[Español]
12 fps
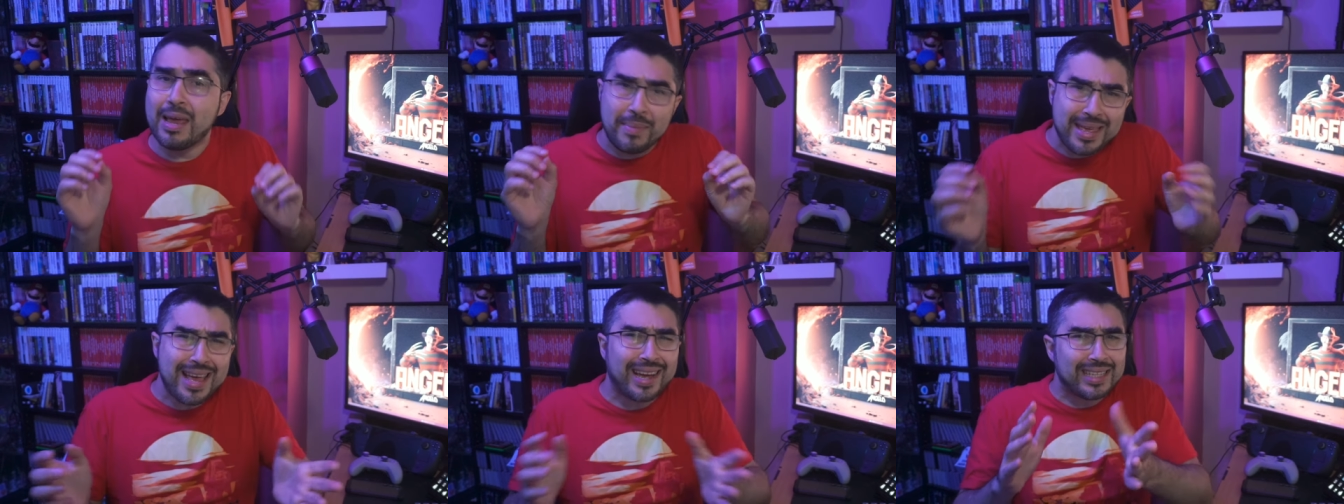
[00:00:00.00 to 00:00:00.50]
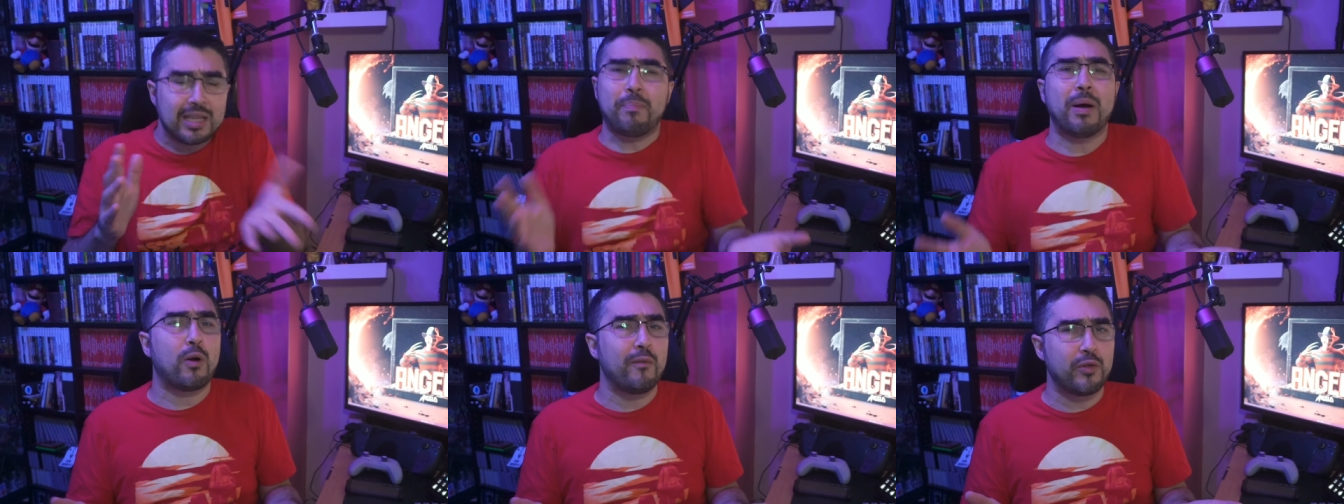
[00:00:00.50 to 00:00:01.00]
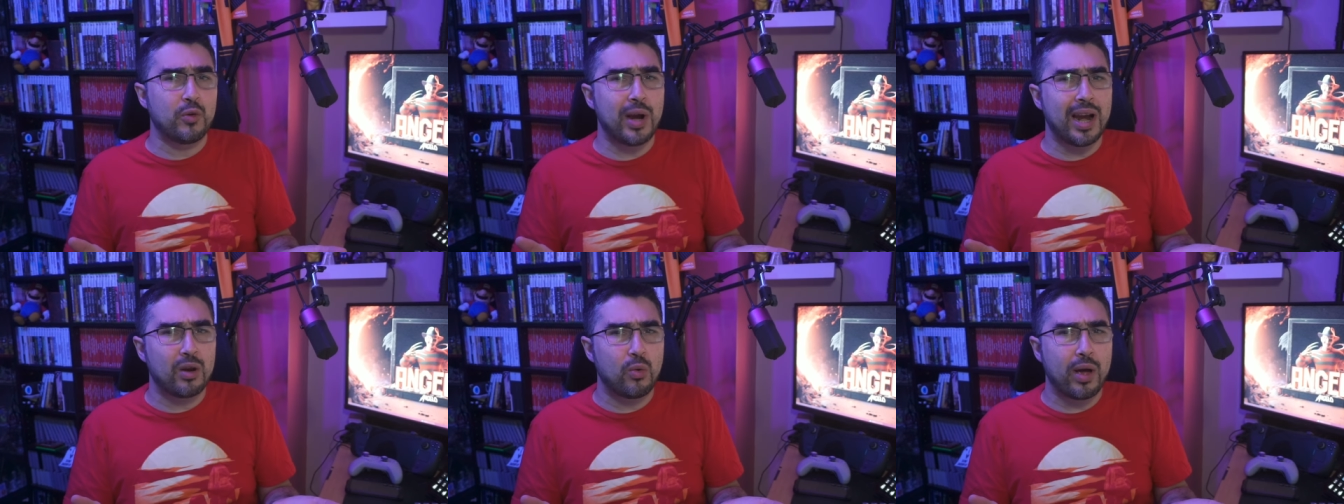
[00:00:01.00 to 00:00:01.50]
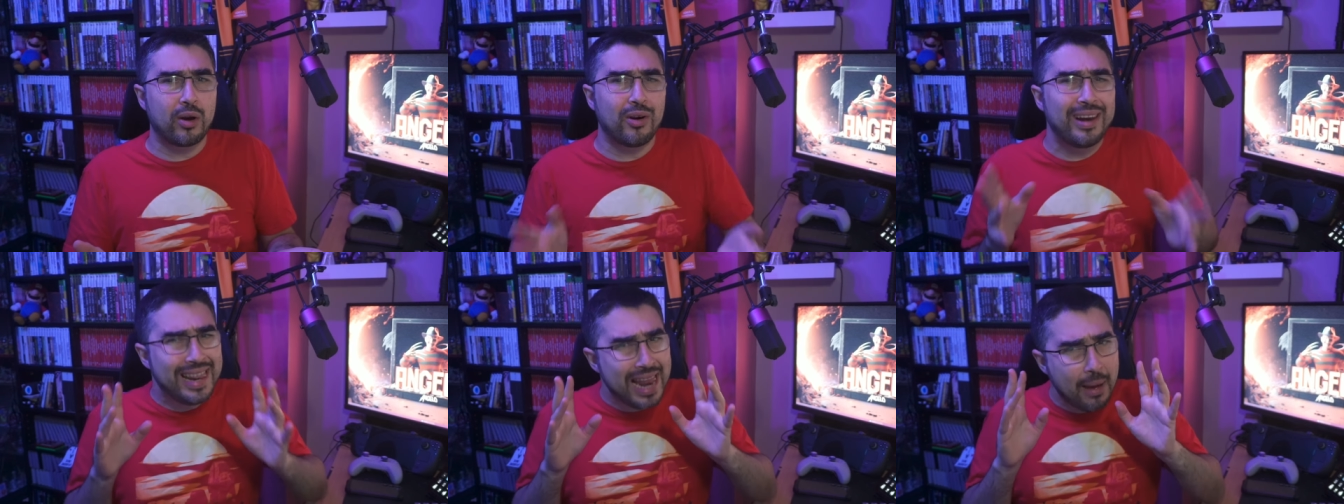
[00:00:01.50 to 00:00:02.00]
en la medida que sepas configurar el
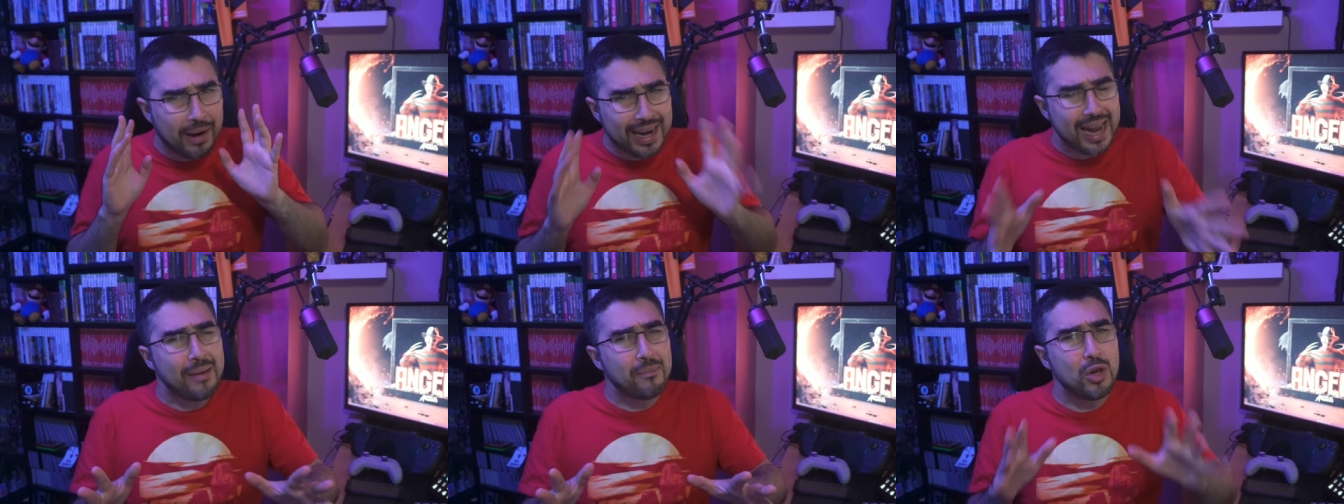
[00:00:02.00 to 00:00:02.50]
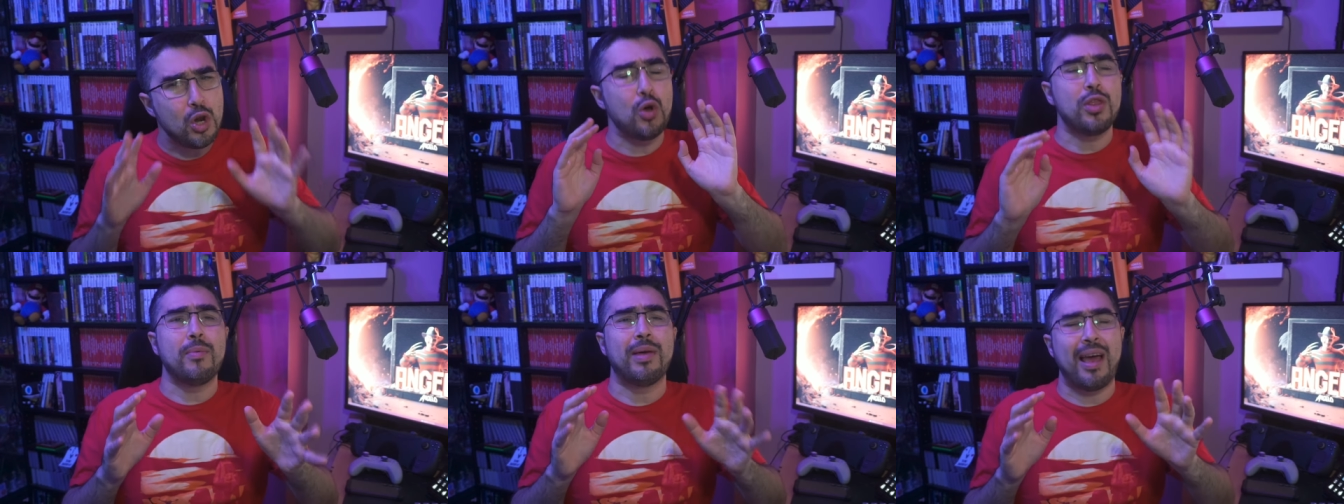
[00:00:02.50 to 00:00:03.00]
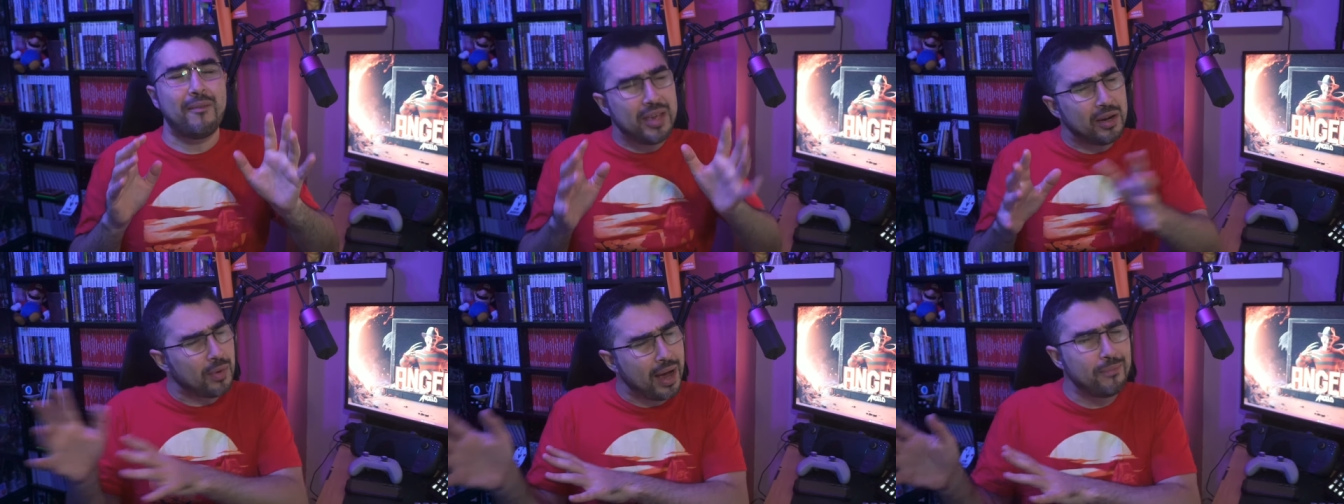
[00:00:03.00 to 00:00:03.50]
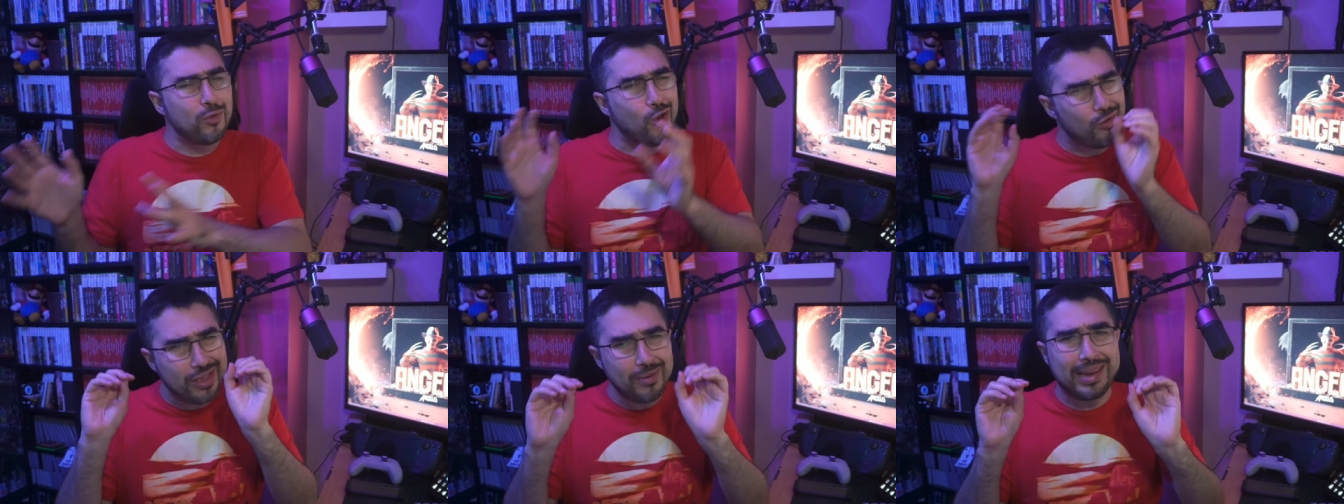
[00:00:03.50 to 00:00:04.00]
juego, la RAM no debe, la
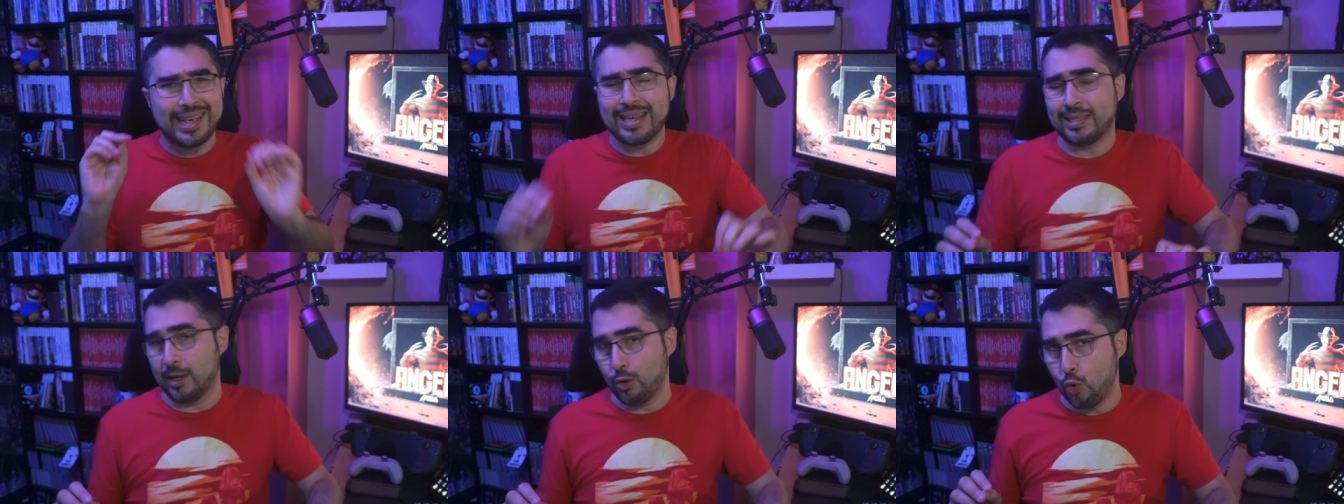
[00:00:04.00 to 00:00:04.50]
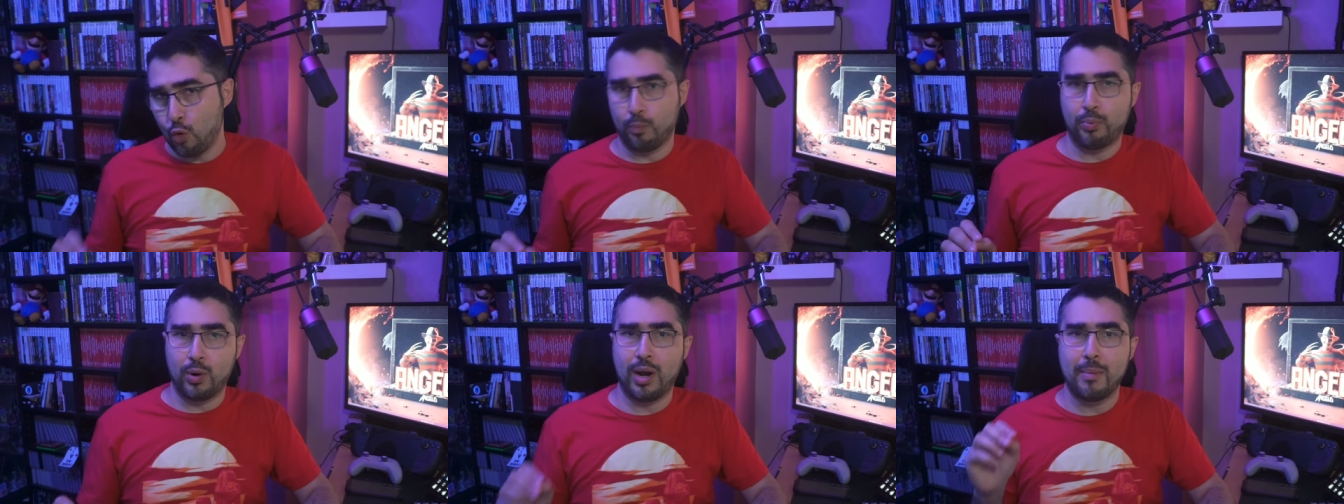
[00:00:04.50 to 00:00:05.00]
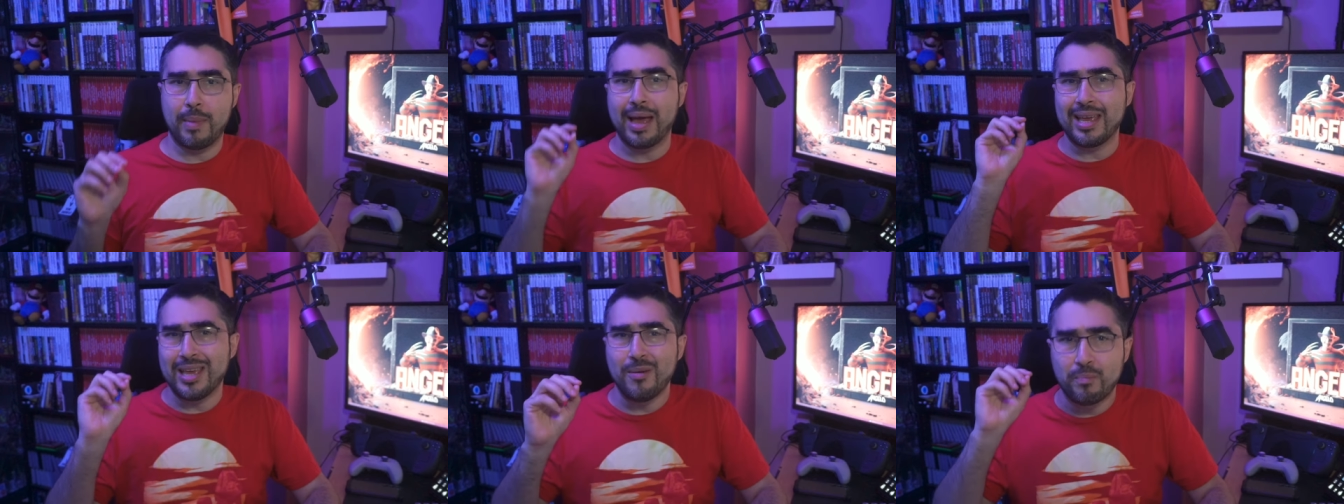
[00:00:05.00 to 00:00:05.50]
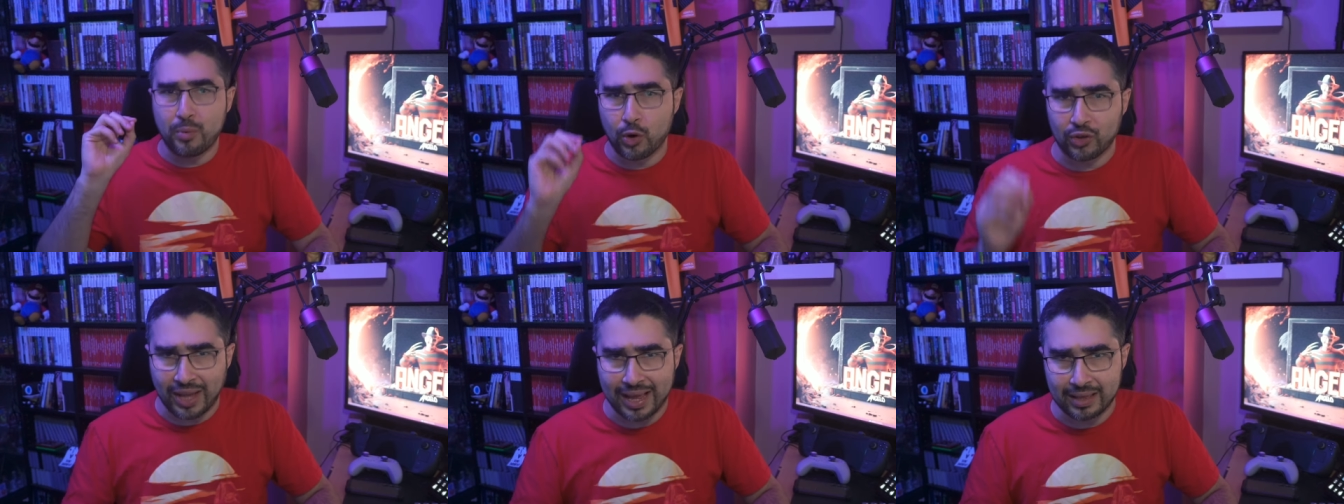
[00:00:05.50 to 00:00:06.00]
VRAM no debería ser un problema
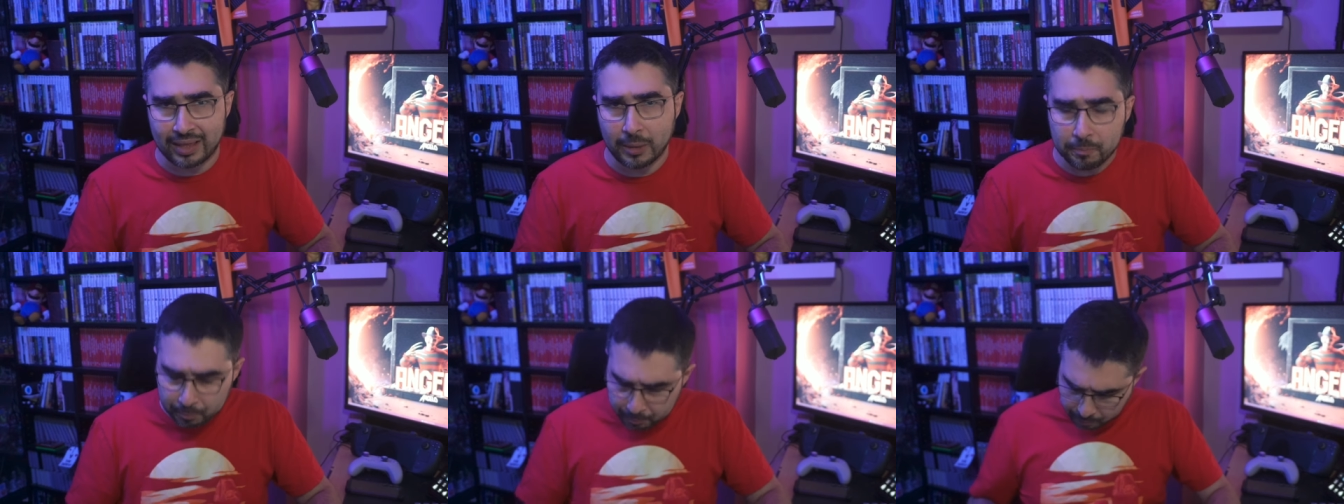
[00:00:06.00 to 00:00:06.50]
importante.